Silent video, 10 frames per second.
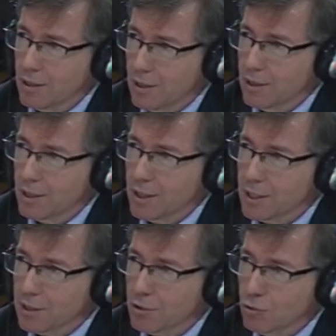el,
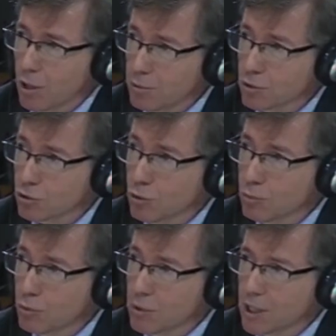ejército avisó
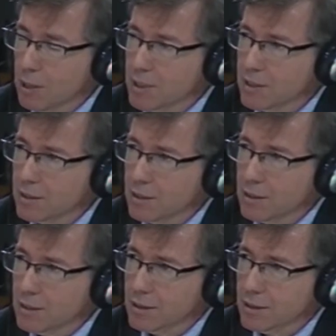
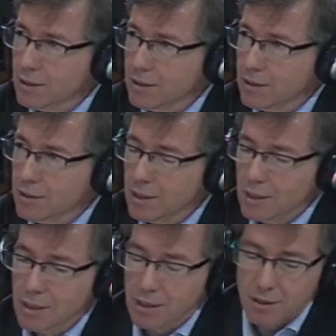públicamente eh, de
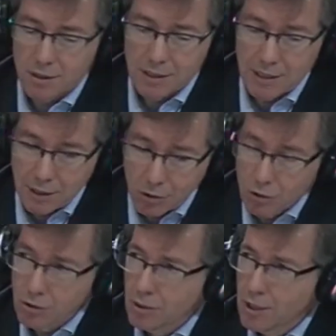que si
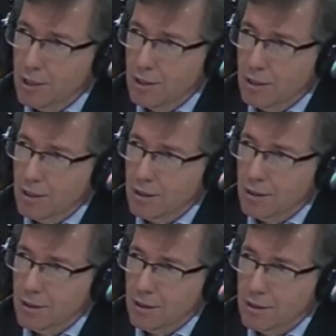no
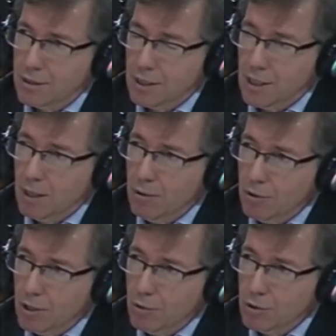eh, se llegaba a
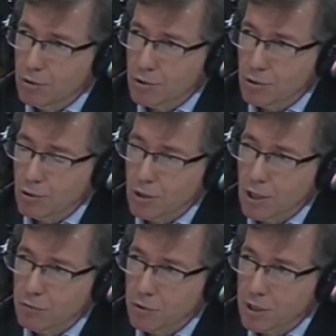un acuerdo entre todas
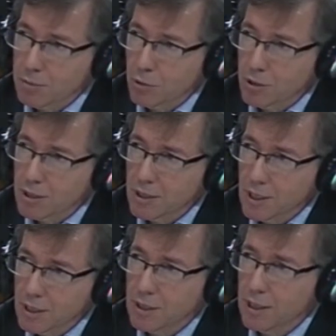las fuerzas
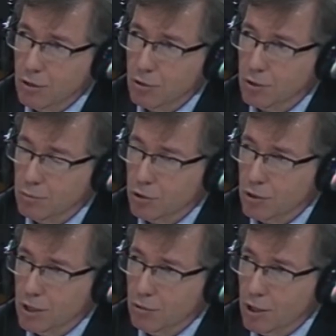políticas, ellos
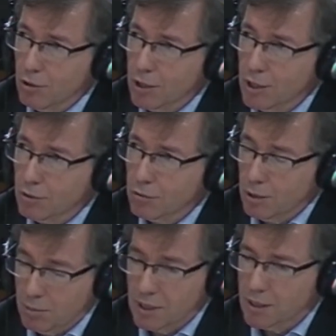impondrían una hoja de ruta
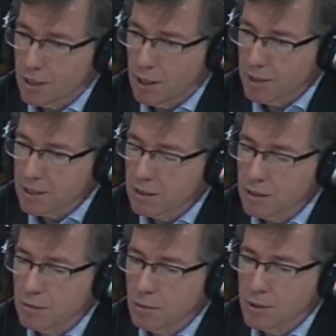militar. A partir de
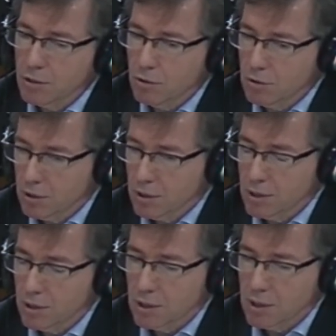ese momento,
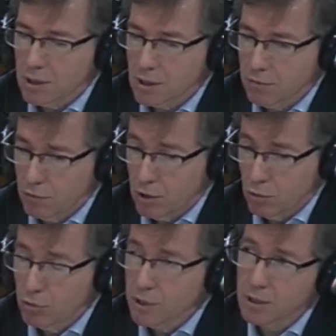eh, que fue el
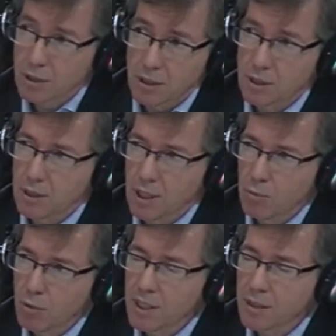lunes, la
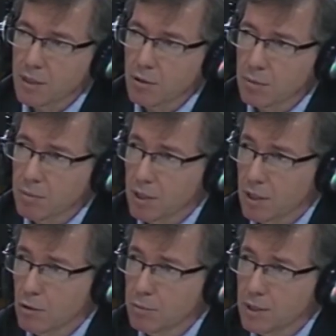movilización empieza
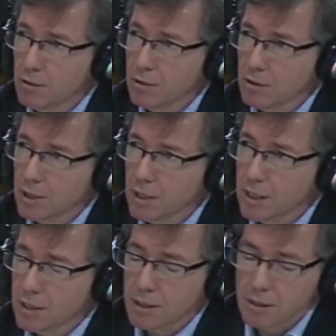el domingo, el día
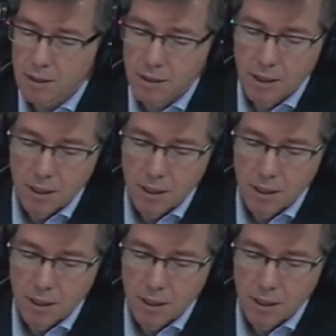30,